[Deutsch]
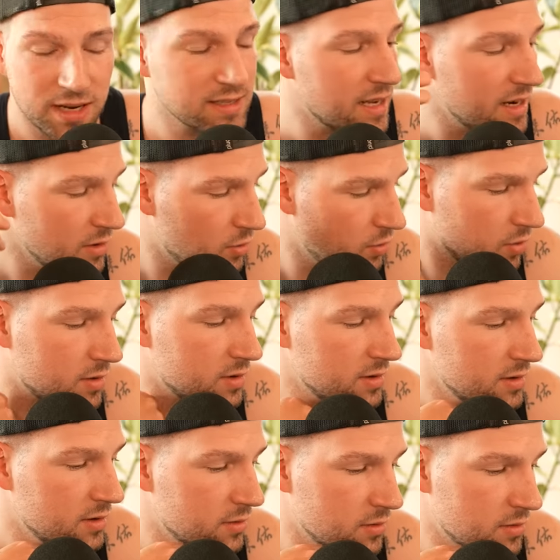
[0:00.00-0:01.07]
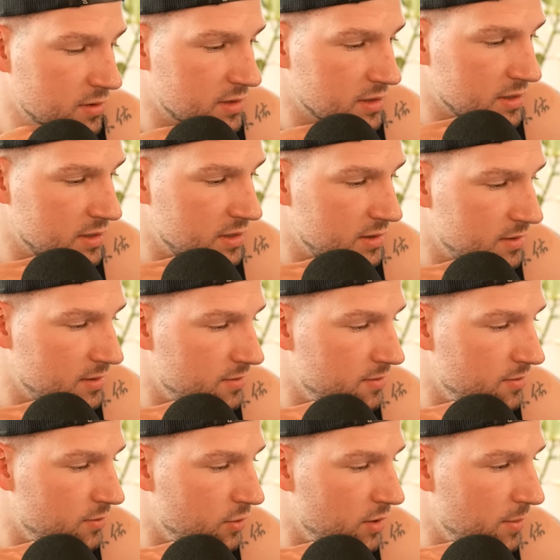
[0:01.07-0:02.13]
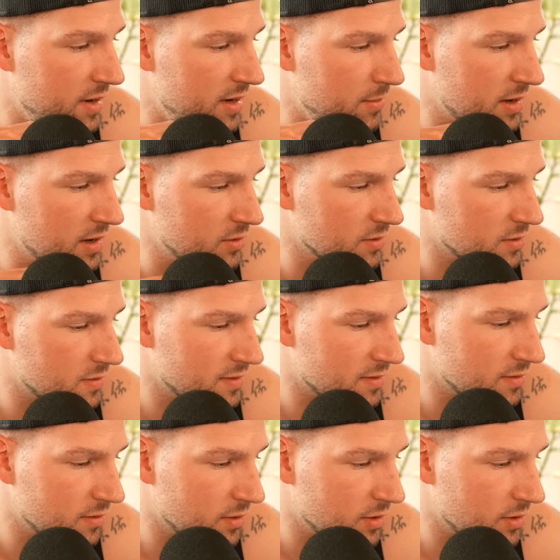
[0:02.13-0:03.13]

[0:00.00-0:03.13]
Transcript: das angucke und äh, wo ihr meine Meinung zu wissen